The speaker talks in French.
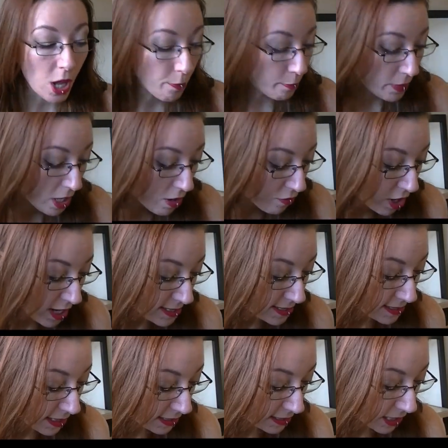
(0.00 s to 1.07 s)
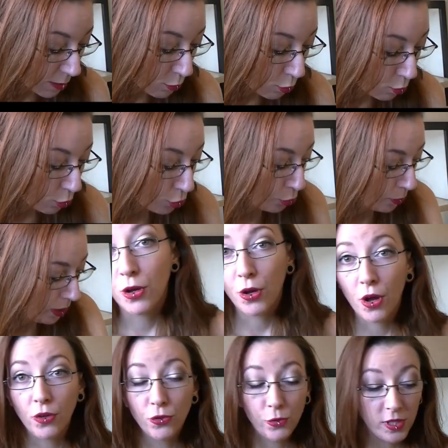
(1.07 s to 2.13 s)
Mais voilà, c'est un très bon produit.
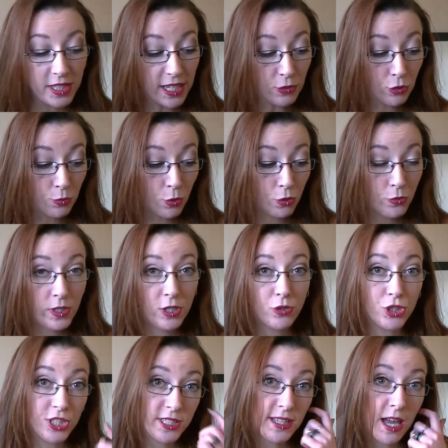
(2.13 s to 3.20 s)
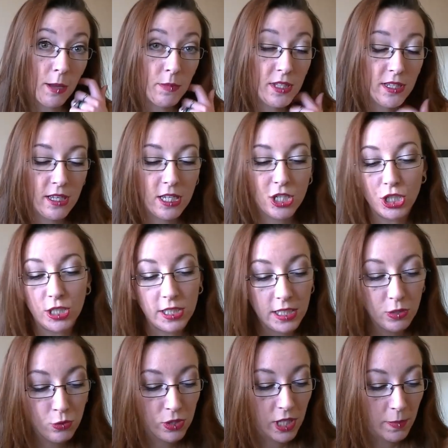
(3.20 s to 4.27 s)
ensuite, un autre produit que j'ai terminé et j'étais
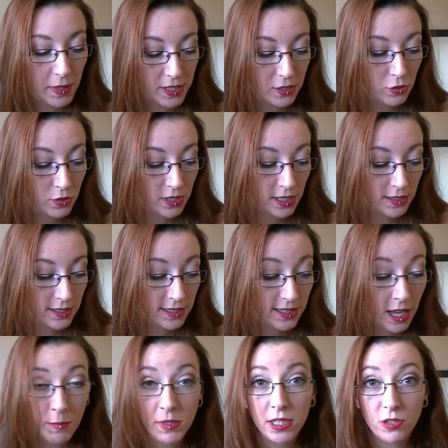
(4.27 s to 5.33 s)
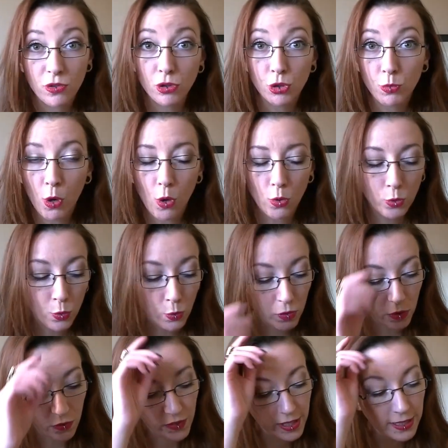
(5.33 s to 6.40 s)
dégoûtée parce que ça s'est terminé sans que je m'en rende
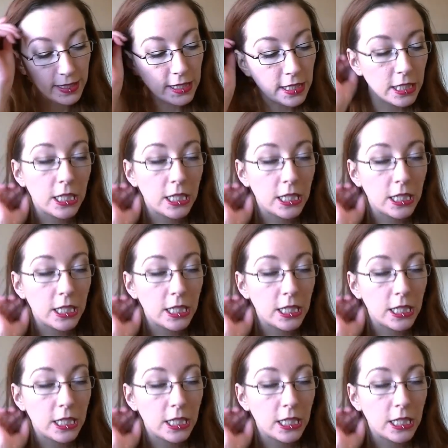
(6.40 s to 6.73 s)
compte en fait.